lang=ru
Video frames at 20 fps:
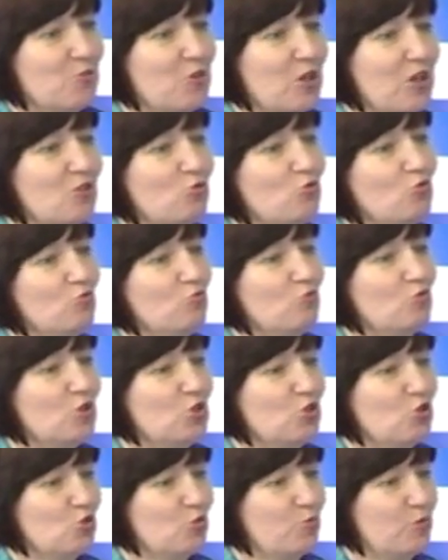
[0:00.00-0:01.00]
году мы
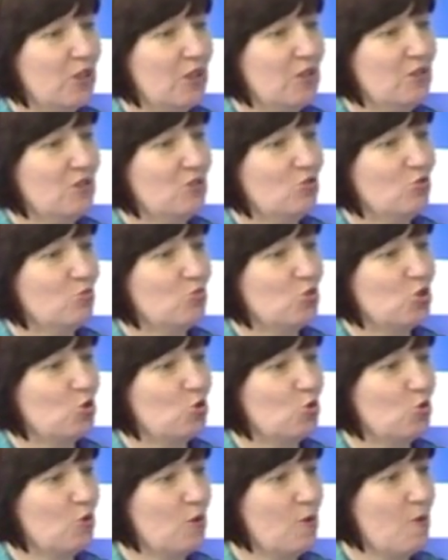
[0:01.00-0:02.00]
еще планируем,
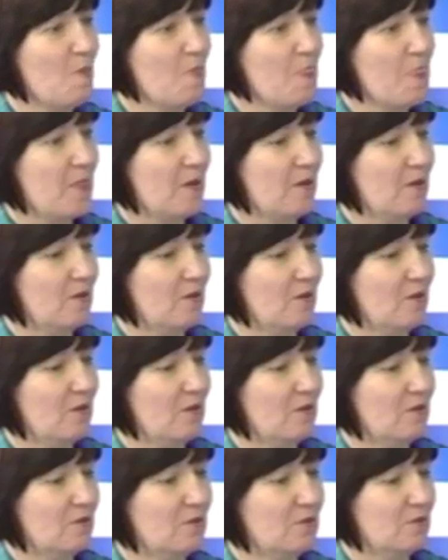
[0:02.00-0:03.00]
что
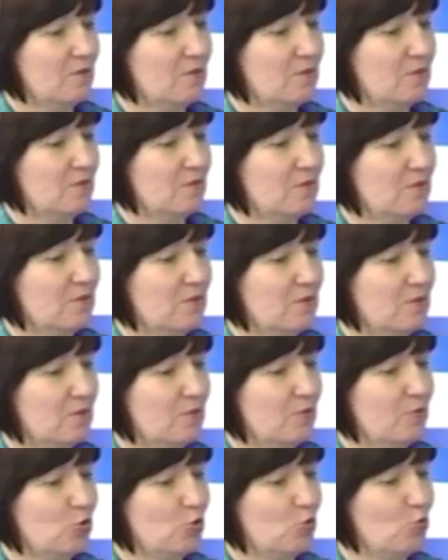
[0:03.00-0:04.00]

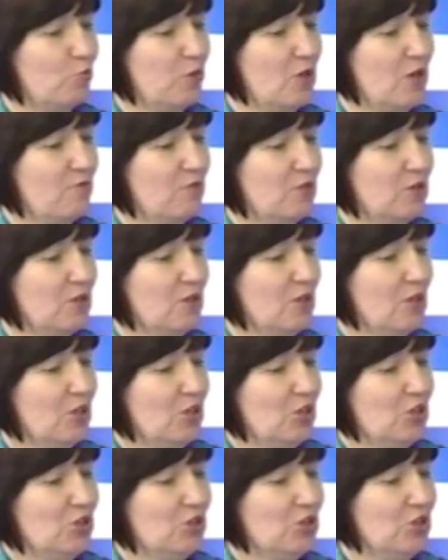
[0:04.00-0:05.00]
э, вот у Павла
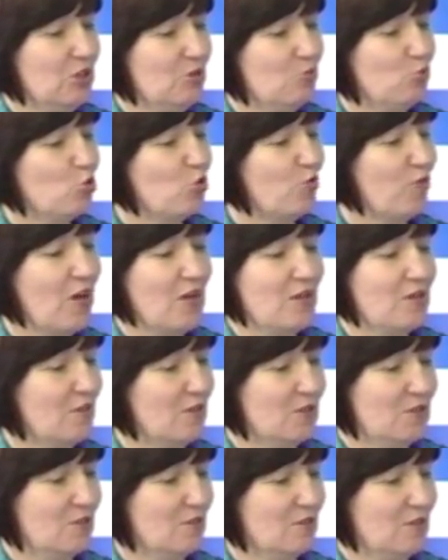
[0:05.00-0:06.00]
идея буквально
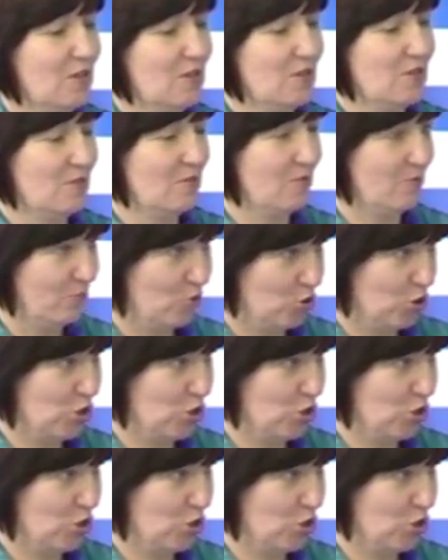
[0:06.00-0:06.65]
родилась вот